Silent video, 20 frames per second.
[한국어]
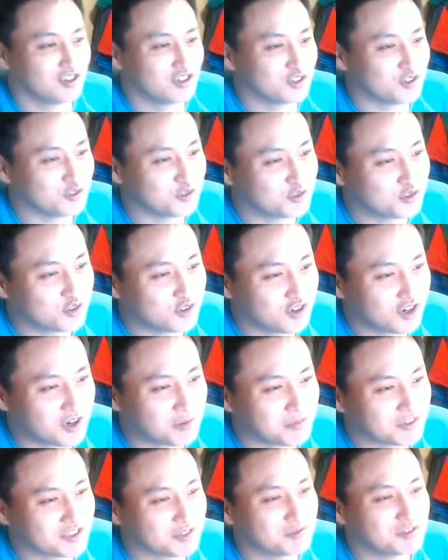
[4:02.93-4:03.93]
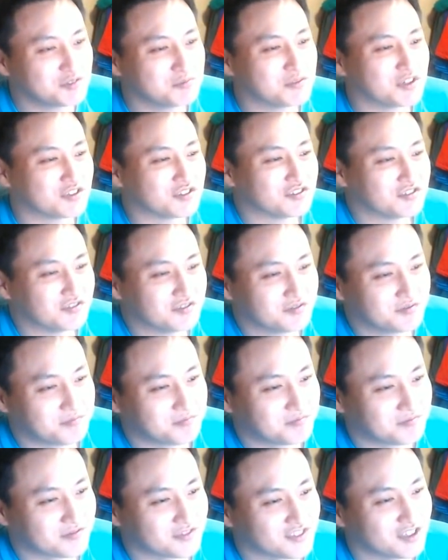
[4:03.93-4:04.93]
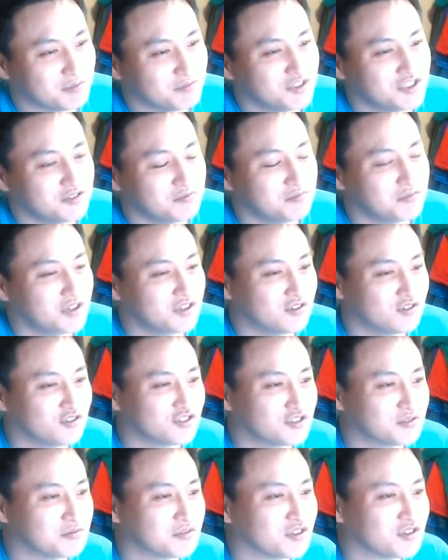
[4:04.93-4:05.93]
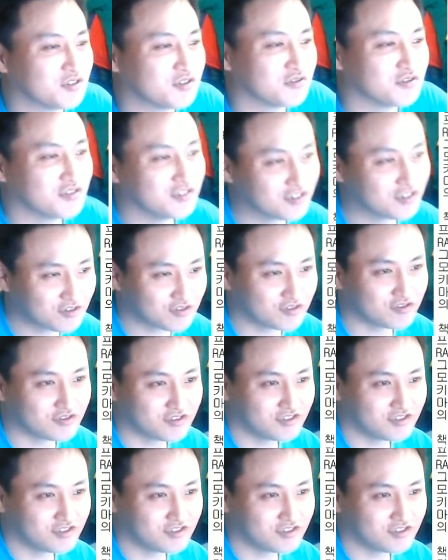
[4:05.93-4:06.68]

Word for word: 요거 아마 30만원 30만원쯤 됐던 것 같고,